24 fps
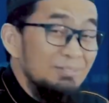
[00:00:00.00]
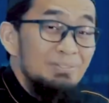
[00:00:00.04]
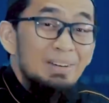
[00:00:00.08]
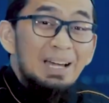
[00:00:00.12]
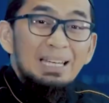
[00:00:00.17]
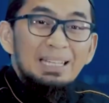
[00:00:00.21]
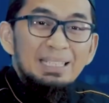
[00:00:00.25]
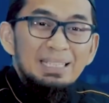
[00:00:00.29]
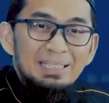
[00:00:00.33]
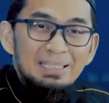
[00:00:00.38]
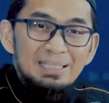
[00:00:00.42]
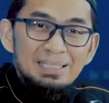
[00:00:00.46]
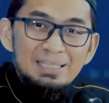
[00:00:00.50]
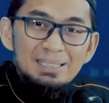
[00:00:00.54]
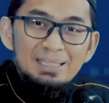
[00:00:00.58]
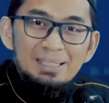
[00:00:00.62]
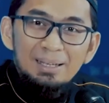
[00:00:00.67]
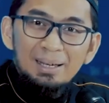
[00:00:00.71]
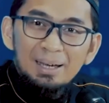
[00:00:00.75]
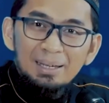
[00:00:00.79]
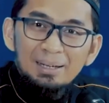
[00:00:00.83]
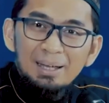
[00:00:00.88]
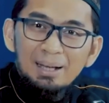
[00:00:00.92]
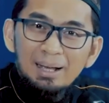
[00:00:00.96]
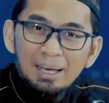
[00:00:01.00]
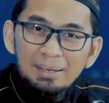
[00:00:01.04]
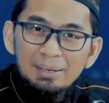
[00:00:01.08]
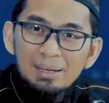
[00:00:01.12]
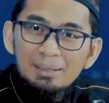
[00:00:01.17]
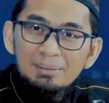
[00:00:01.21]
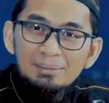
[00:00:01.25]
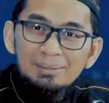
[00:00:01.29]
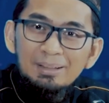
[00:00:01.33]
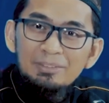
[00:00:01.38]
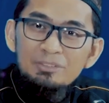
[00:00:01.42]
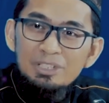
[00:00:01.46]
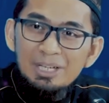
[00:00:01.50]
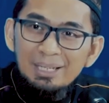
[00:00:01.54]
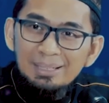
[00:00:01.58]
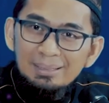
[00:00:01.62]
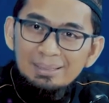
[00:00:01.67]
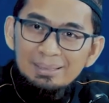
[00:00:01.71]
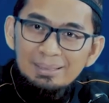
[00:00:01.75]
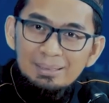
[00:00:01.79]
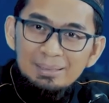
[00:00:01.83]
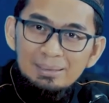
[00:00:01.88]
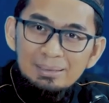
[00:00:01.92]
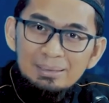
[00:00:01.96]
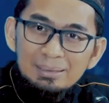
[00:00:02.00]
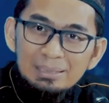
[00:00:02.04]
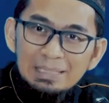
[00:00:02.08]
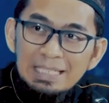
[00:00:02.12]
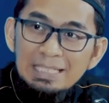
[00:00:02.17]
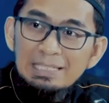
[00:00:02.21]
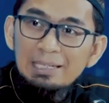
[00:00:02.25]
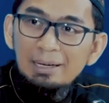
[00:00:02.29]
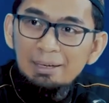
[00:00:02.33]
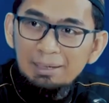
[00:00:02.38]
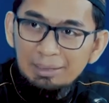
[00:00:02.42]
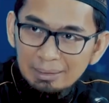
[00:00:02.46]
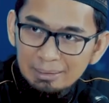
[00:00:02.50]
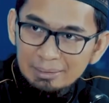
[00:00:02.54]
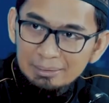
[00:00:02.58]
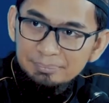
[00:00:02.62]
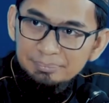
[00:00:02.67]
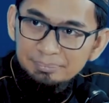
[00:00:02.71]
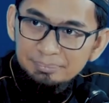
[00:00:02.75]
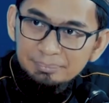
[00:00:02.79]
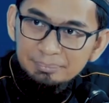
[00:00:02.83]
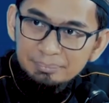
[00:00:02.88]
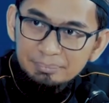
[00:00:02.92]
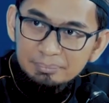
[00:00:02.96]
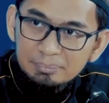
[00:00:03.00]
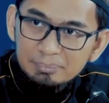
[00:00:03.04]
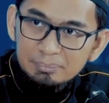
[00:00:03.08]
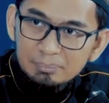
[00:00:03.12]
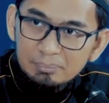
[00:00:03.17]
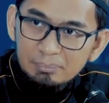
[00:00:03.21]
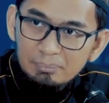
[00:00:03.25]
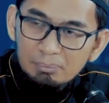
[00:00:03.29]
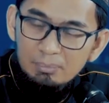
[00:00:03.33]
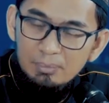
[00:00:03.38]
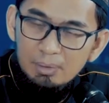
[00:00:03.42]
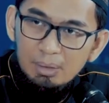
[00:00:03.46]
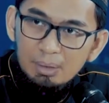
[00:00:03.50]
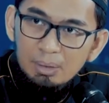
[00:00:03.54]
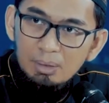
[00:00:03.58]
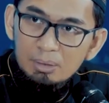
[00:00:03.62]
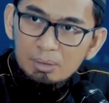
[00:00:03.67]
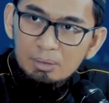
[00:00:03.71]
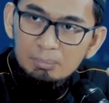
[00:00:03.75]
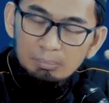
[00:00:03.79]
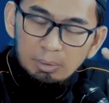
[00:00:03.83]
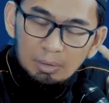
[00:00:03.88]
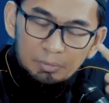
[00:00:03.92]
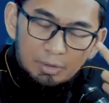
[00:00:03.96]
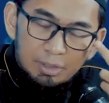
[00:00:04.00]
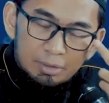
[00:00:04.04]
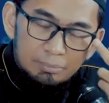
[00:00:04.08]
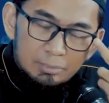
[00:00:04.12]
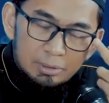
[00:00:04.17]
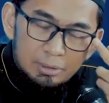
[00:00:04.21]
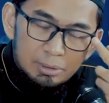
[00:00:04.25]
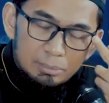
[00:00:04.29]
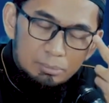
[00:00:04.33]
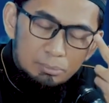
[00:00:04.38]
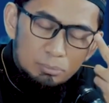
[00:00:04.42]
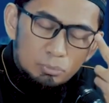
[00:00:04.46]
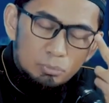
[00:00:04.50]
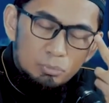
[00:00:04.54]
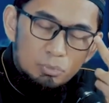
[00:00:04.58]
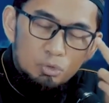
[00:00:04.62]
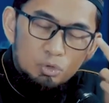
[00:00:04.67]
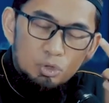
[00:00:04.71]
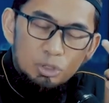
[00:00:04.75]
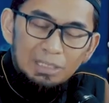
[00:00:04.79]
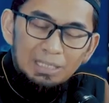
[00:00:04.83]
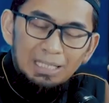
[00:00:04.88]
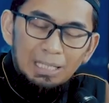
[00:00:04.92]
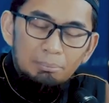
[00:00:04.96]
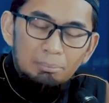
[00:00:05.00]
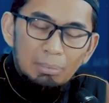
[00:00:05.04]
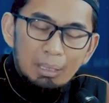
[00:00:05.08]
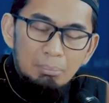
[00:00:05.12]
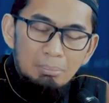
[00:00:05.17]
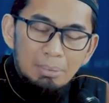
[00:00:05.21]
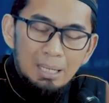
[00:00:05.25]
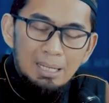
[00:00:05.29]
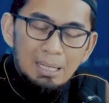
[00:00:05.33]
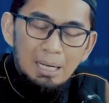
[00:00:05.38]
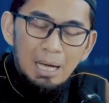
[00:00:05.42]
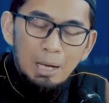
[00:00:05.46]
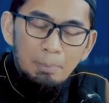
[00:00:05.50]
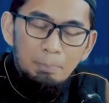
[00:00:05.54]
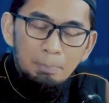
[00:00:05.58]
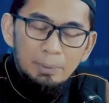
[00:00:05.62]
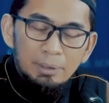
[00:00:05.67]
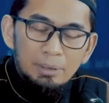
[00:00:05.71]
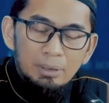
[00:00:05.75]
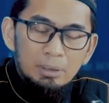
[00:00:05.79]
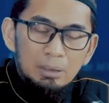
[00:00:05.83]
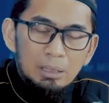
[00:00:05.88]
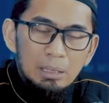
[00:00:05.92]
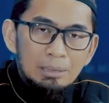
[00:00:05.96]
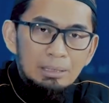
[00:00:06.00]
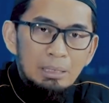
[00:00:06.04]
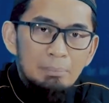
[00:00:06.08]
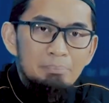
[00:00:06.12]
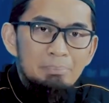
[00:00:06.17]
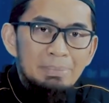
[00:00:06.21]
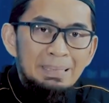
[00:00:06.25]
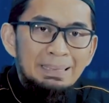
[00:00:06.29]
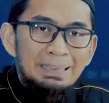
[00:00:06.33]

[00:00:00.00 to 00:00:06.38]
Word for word: dalam hal ini kadang-kadang terjadi tiga hal. Pertama, jika memang apa yang kita